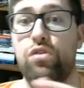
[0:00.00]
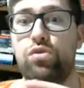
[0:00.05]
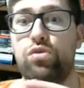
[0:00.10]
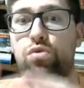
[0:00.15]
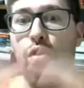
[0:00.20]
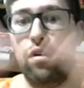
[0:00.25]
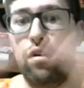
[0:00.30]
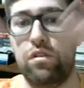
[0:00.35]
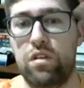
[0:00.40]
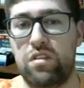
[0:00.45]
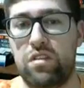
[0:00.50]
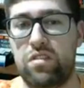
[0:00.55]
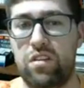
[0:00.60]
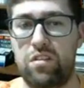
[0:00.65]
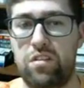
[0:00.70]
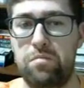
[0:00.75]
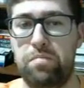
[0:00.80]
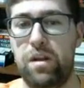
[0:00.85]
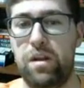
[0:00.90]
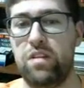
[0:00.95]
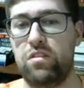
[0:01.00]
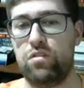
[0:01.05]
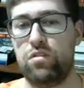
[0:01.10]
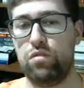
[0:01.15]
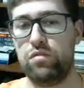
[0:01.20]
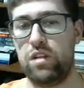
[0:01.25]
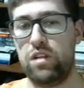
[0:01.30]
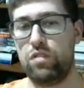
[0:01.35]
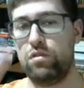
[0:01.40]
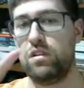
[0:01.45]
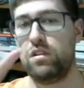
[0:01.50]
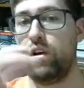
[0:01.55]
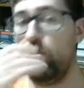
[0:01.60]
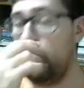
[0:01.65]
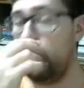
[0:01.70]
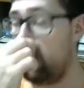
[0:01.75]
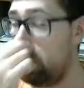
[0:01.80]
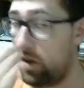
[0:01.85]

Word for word: todas essas empresas estão dentro do Itaúsa.